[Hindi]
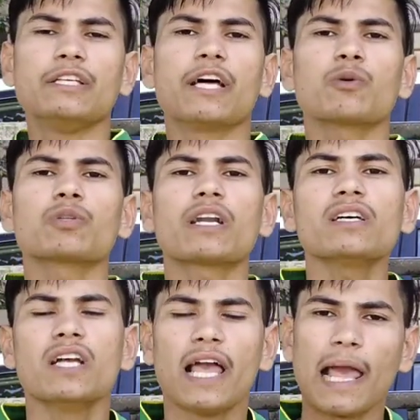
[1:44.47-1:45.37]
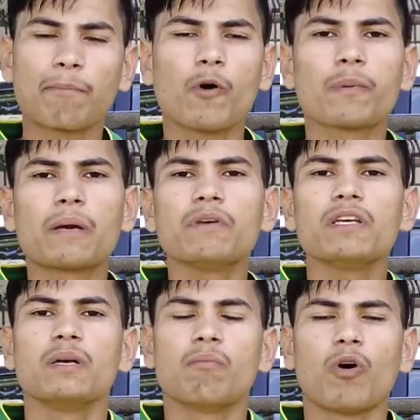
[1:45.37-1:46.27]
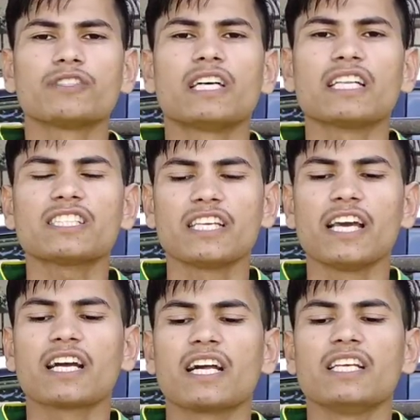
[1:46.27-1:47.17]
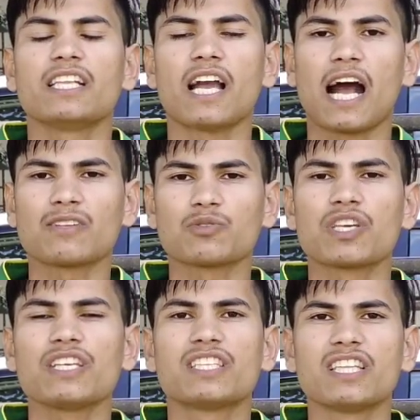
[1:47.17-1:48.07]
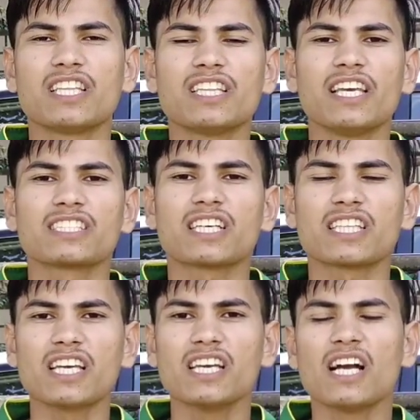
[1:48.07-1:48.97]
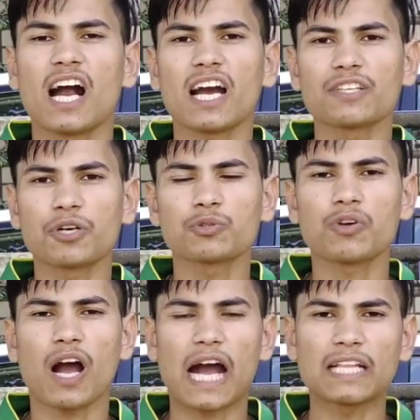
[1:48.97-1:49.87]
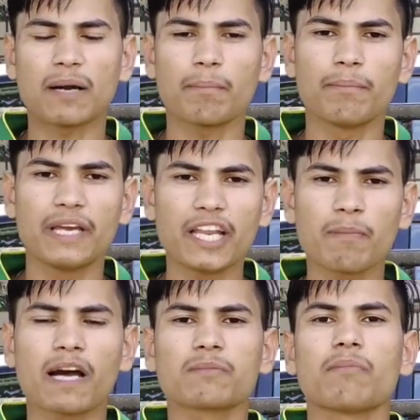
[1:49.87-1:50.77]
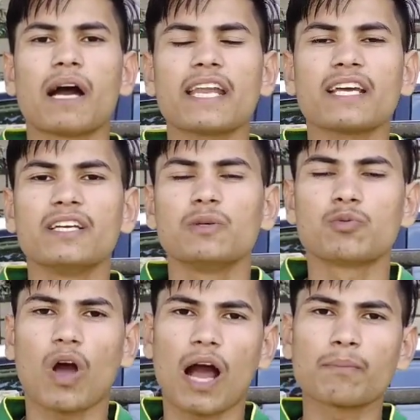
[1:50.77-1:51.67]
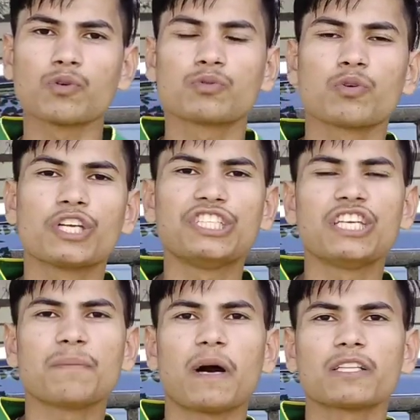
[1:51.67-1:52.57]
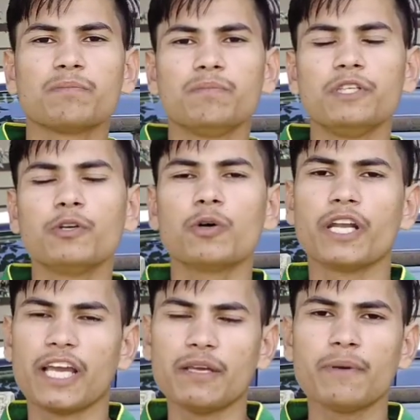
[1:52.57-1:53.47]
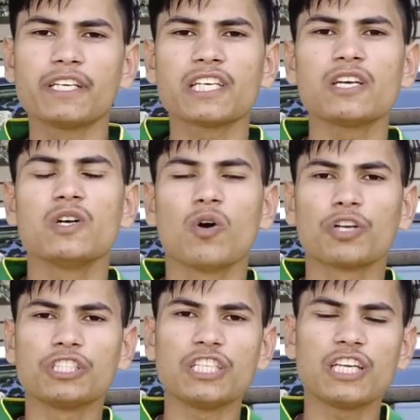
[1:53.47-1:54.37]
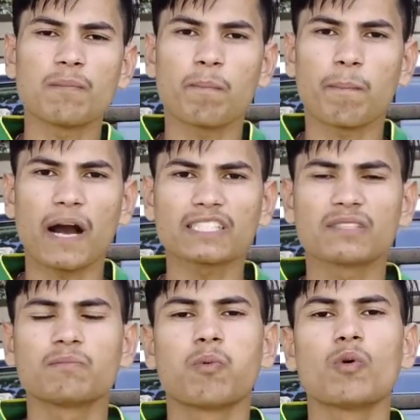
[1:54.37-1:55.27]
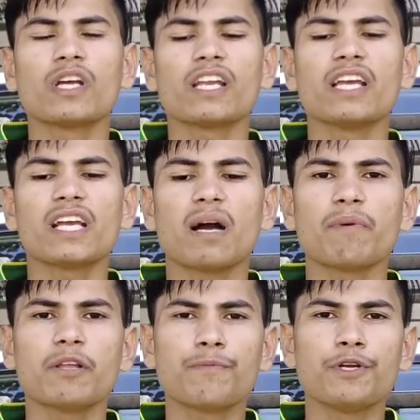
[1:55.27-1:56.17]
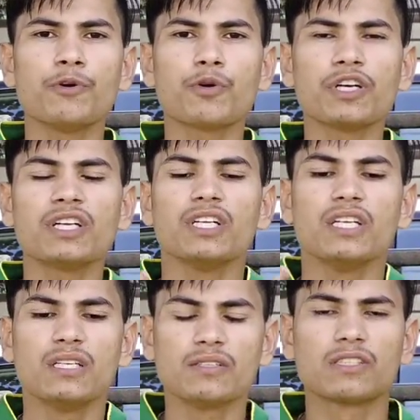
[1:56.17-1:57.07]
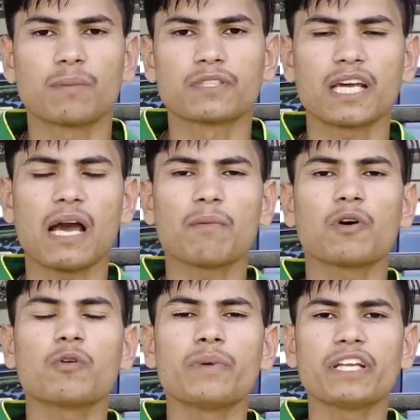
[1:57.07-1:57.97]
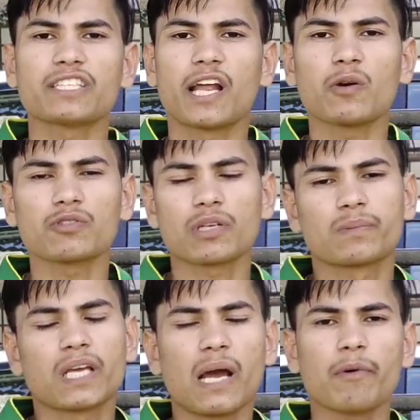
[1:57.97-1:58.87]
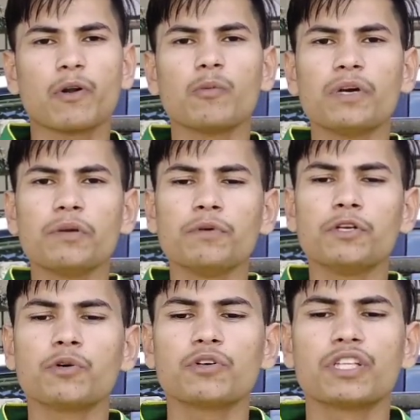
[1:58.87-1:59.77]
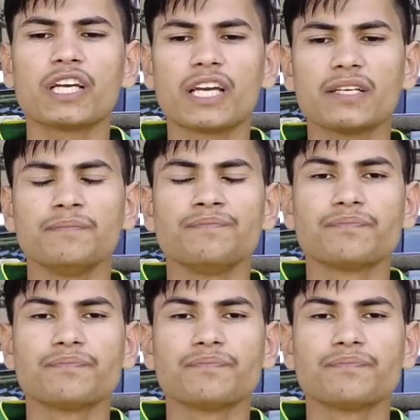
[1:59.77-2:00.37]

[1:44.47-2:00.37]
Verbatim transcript: इधर उधर ऐपों पे भी बहुत ज़्यादा शेयर करी थी आज उसकी स्थिति देख सकते हैं अगर दोस्तों आज अब मेरी बात माने तो आप दोस्तों किसी के पास वीडियो नहीं भेजें किसी के पास बोले नहीं का मेरी वीडियो को सब्सक्राइब करो मेरे चैनल को सब्सक्राइब करो मेरी वीडियो को देखें